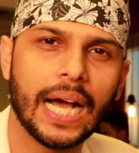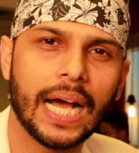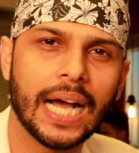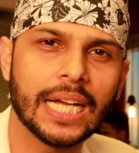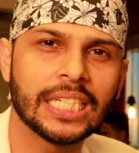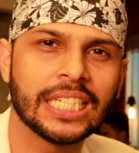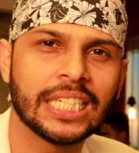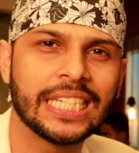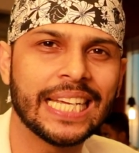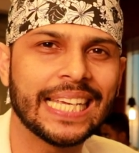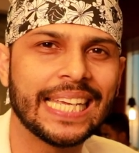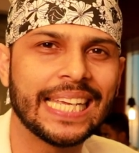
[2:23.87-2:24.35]

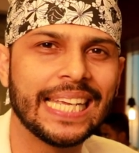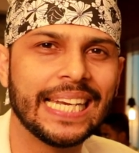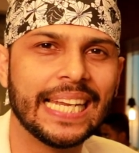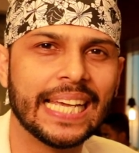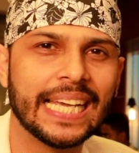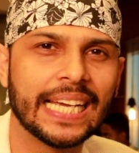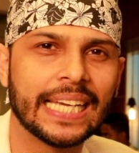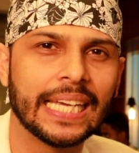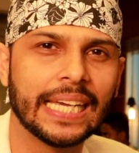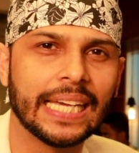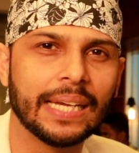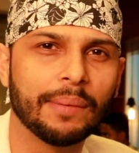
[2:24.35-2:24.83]
আর সে কি
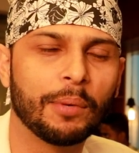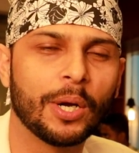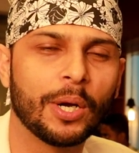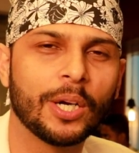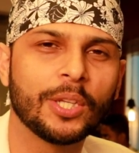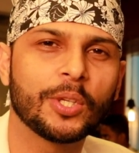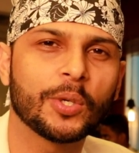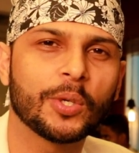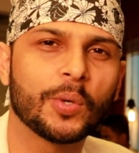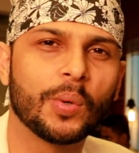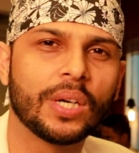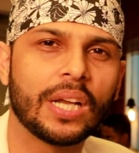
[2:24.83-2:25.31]
লেখে
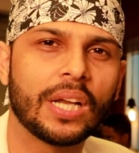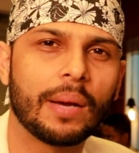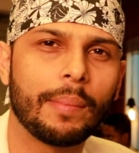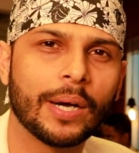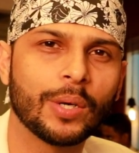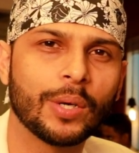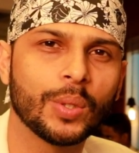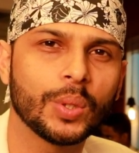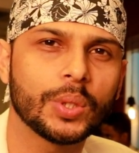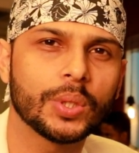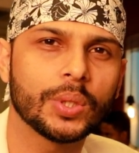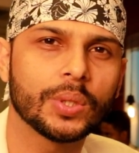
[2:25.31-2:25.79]
বলতো কোনটা
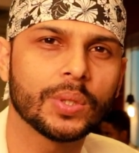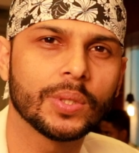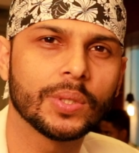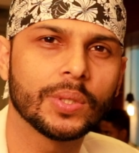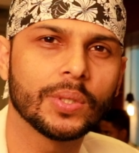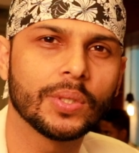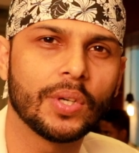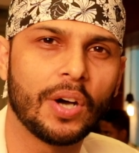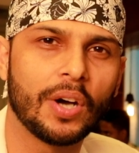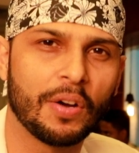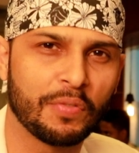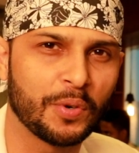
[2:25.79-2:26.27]
মানুষ
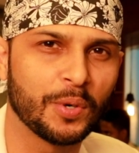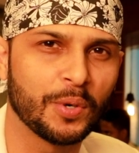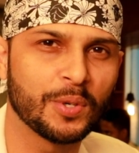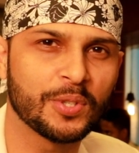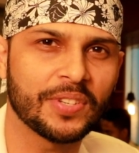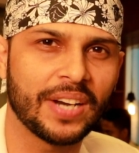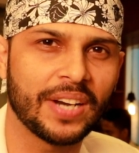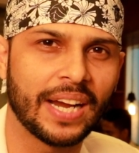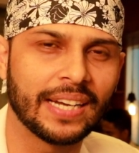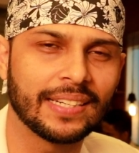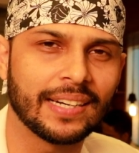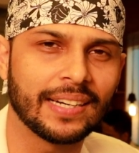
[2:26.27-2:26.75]
অফকোর্স
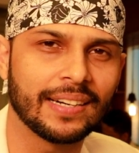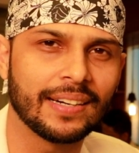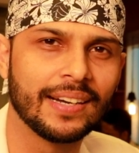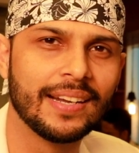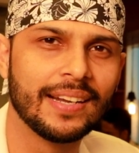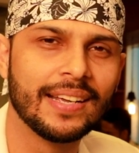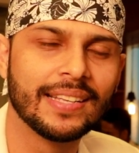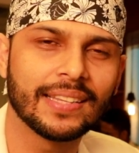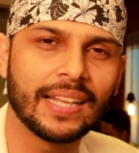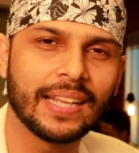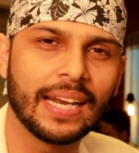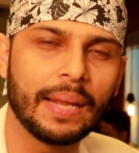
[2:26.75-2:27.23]
রাইটার
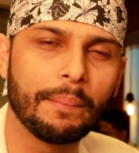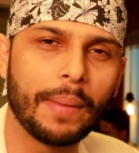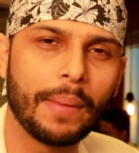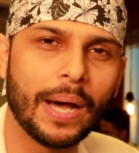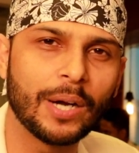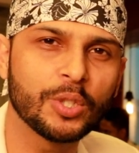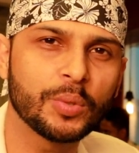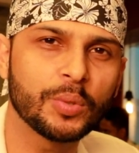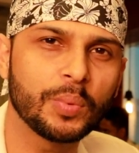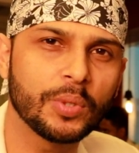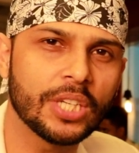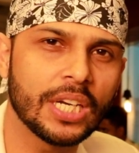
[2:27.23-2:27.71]
তাহলে
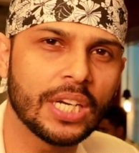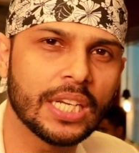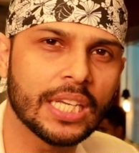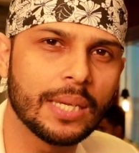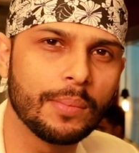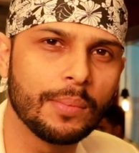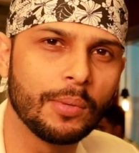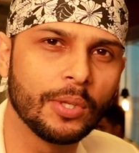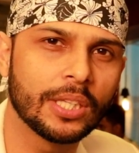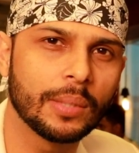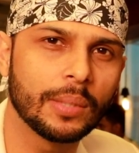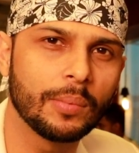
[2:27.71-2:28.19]
মানুষ বোঝালে
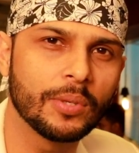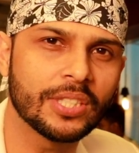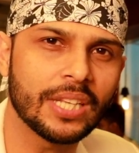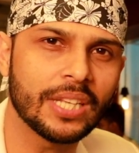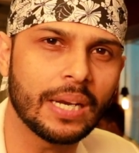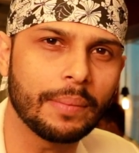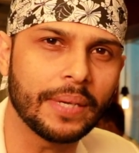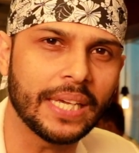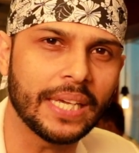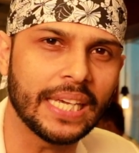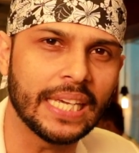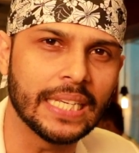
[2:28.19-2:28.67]
কি বলতে
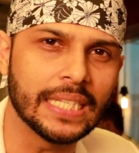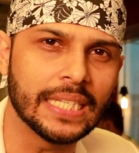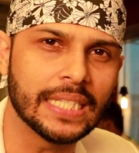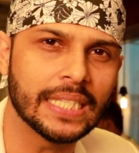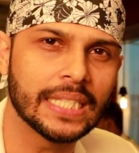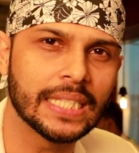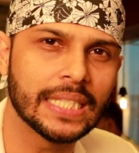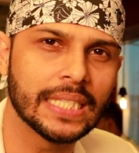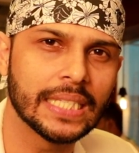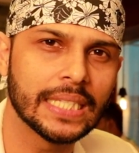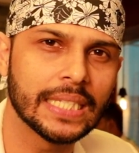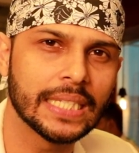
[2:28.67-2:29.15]
বলছিলাম ইজ
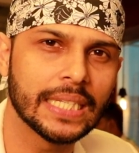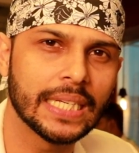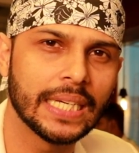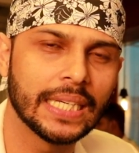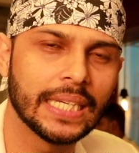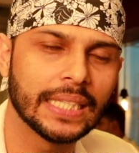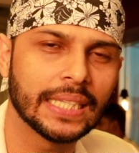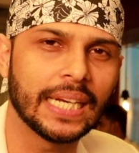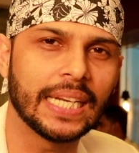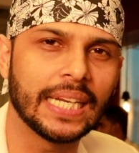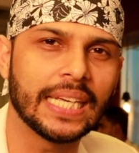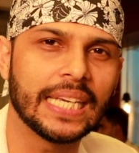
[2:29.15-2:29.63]

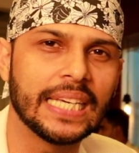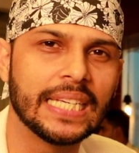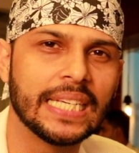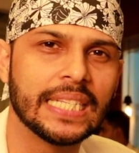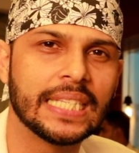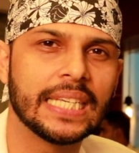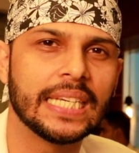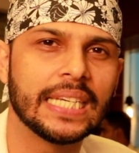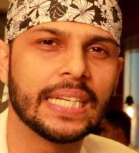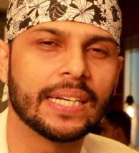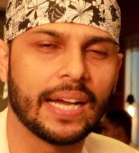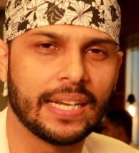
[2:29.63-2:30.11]
তাহলে
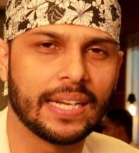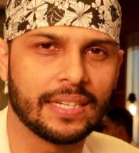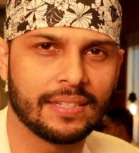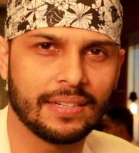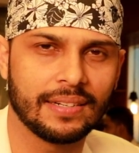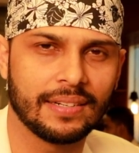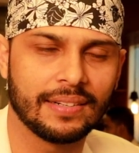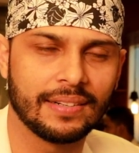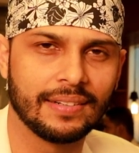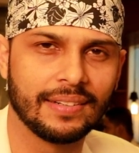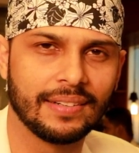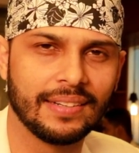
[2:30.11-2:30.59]
ইজি
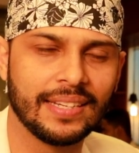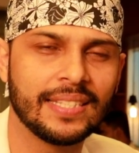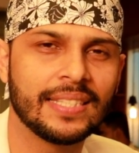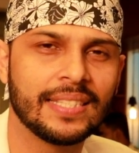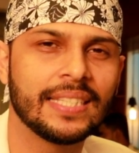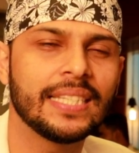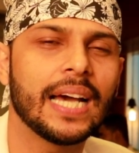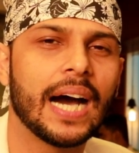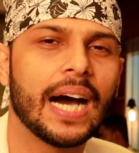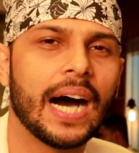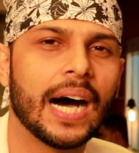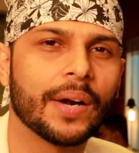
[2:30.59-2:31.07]
রাইটার
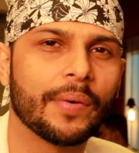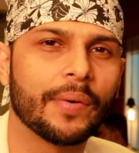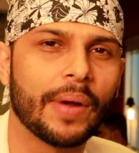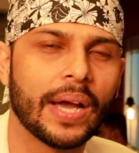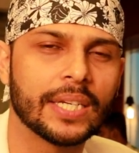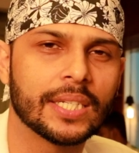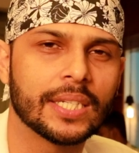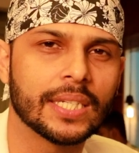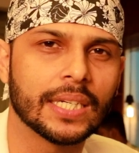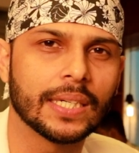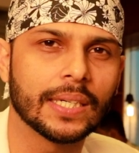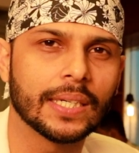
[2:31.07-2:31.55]
ইজি আর
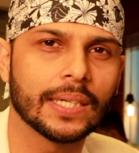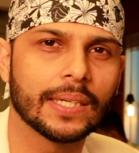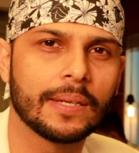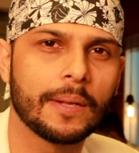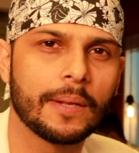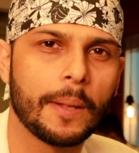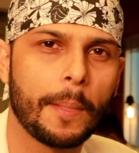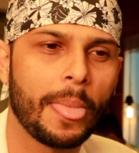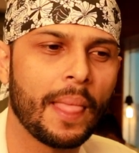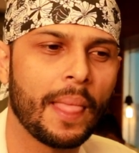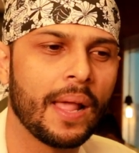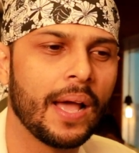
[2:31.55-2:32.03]
রাইটার
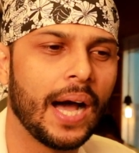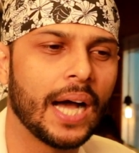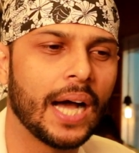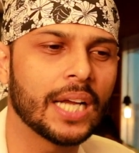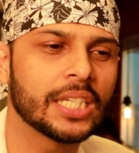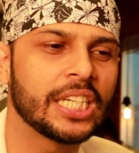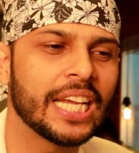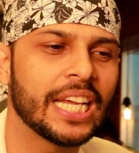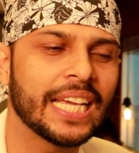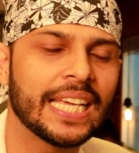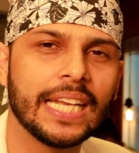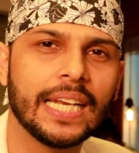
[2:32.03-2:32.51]
আর
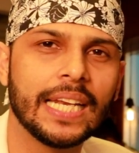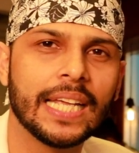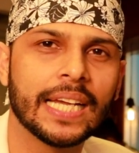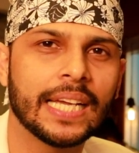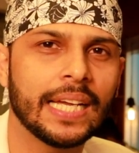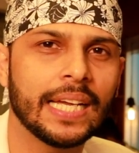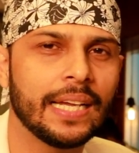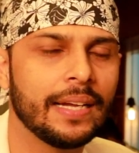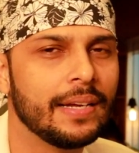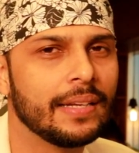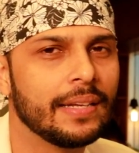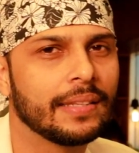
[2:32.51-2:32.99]
সে কি
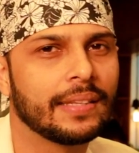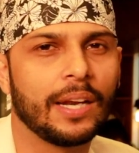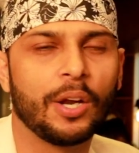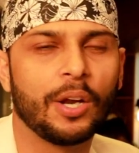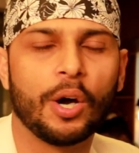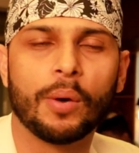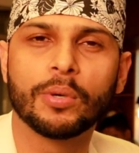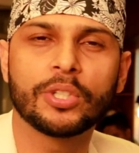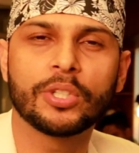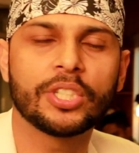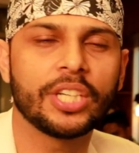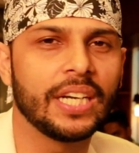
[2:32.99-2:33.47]
লেখে তাহলে
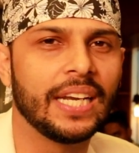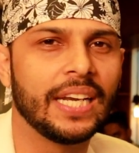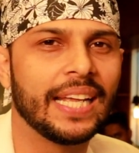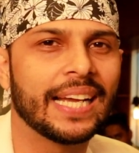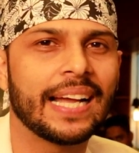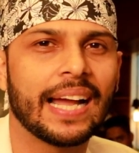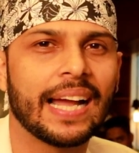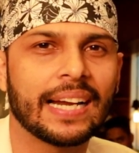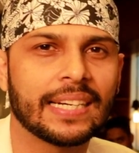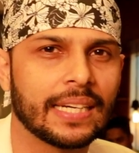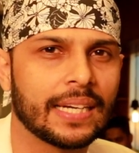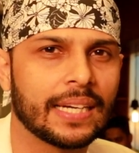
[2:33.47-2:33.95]
অবশ্যই
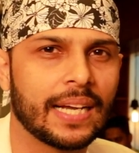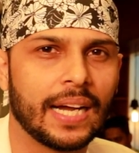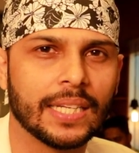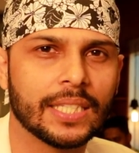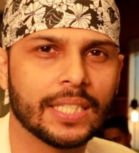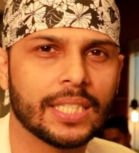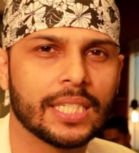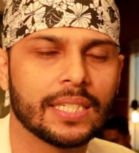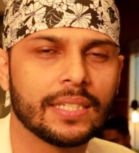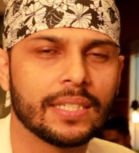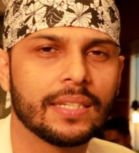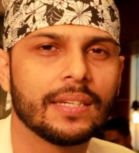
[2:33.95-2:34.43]
লেখা একটা
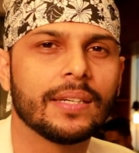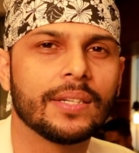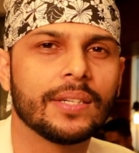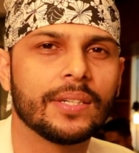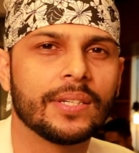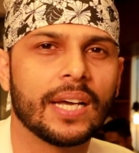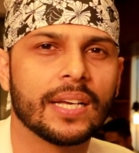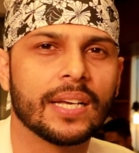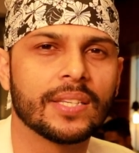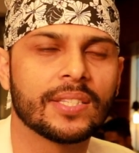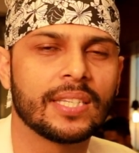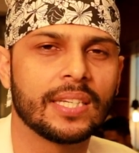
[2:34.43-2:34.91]
কাজ
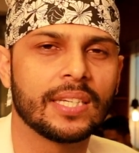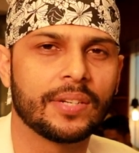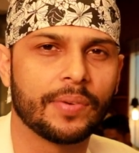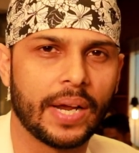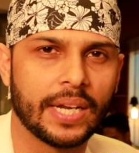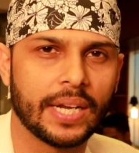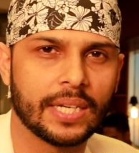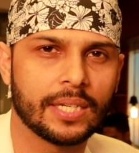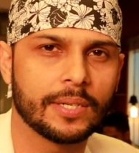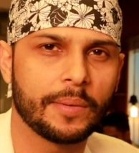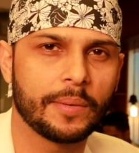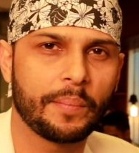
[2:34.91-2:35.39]
ডাজ
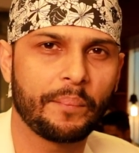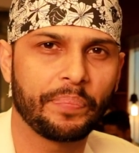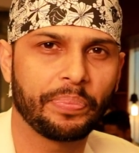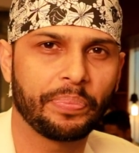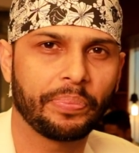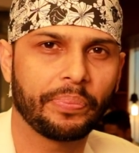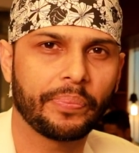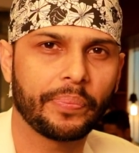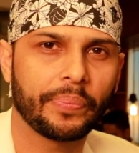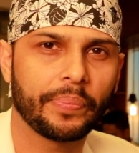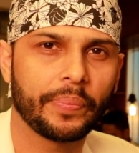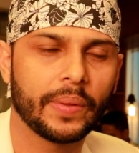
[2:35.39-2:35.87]
রাইট
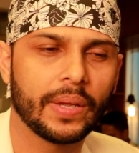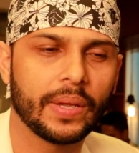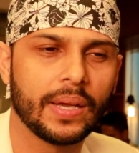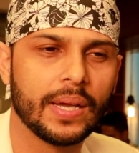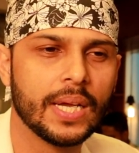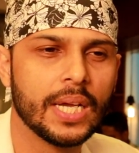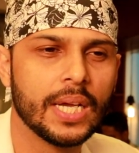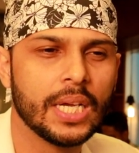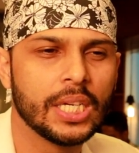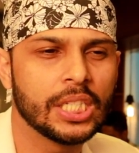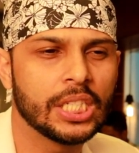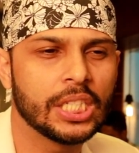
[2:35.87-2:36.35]

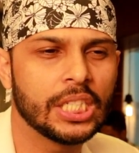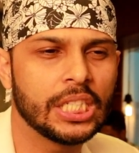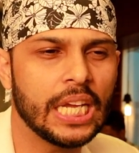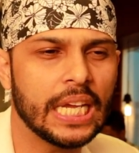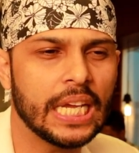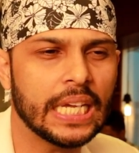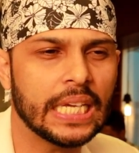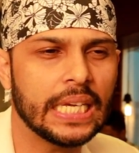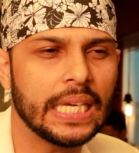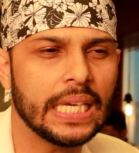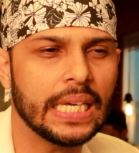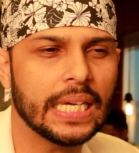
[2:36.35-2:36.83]
সে
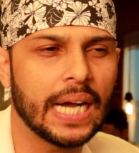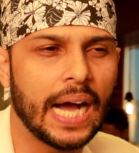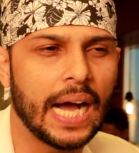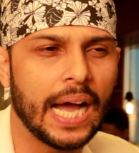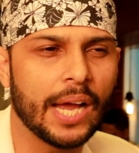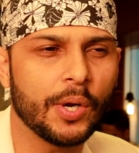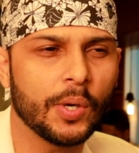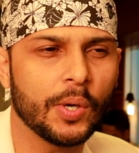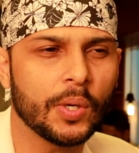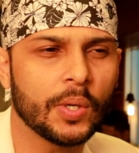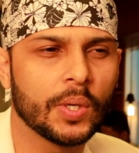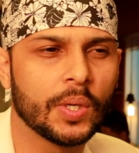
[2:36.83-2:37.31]
কি
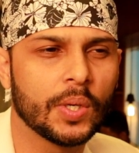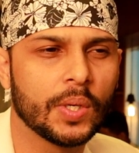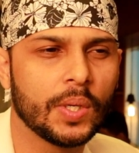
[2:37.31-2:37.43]
গায়ক